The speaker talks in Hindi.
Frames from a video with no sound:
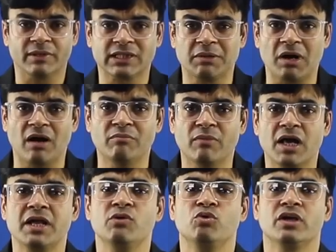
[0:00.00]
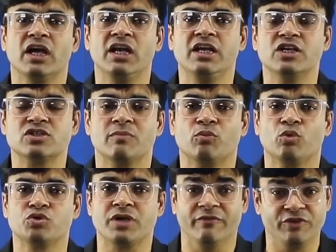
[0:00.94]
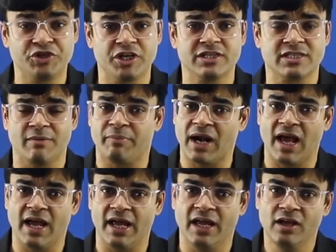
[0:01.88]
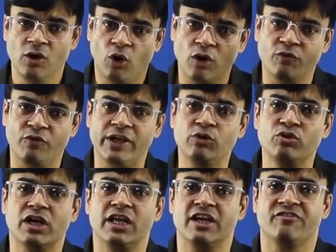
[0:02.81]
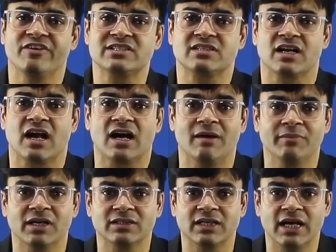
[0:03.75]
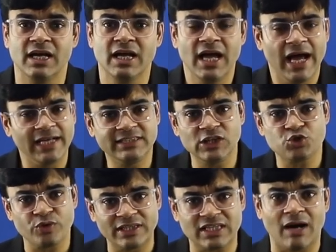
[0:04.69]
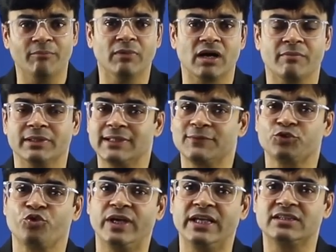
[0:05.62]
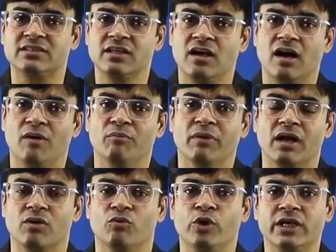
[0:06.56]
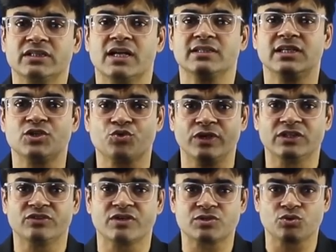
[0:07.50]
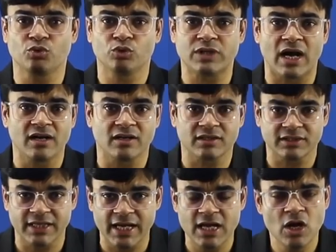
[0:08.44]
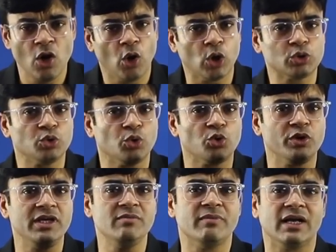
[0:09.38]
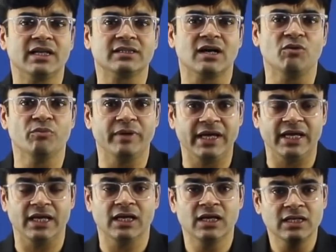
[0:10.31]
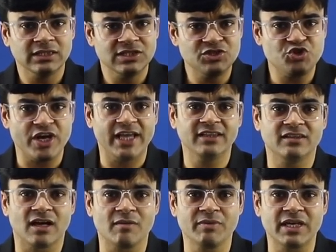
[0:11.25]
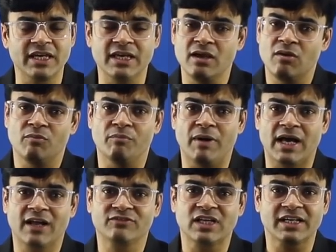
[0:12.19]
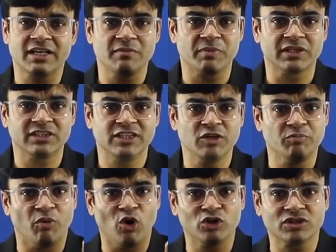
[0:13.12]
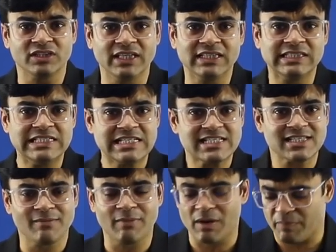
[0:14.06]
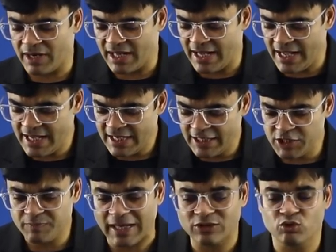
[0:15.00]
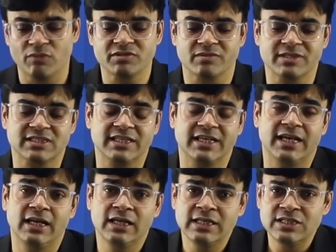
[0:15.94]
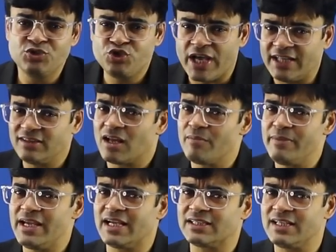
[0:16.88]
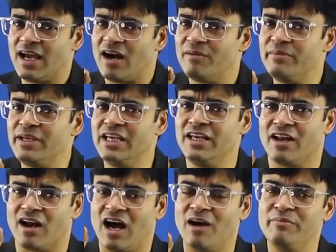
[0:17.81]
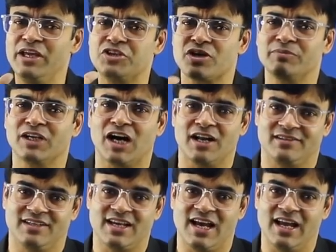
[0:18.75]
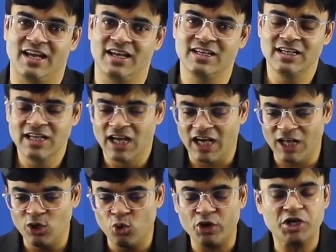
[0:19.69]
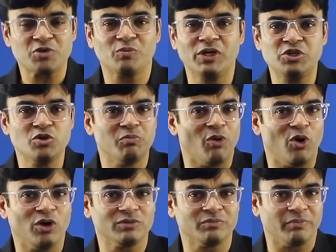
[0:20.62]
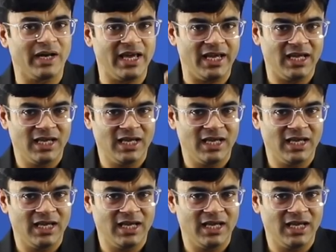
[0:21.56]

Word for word: मतलब अंबर ही उनके लिए सब कुछ है विशेष है बड़ा है और वही उनके लिए एक वस्त्र का काम करता है ऐसी श्वेतांबर मतलब श्वेत अंबर वो एक तरह से श्वेत वस्त्रों को धारण करते हैं और दोनों ही मान्यताओं में जैन धर्म की मानवता के प्रति एक बहुत अधिक समर्पण है इस बात को हम समझते हैं जैन धर्म में ये कहते हैं अमीर अमीर शब्द का अर्थ क्या है लोकेश मुनि जो बहुत बड़े